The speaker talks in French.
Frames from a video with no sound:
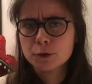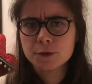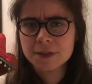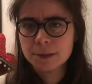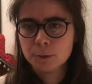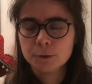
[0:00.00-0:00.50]
je
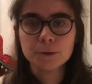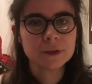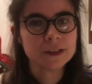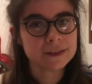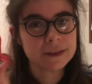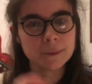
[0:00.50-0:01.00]
ne sais plus,
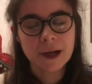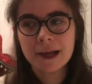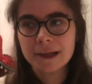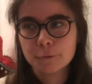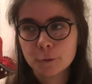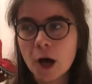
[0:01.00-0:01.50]
donc n'hésitez pas à
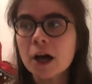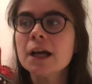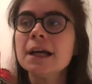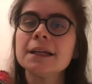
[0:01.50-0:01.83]
aller voir,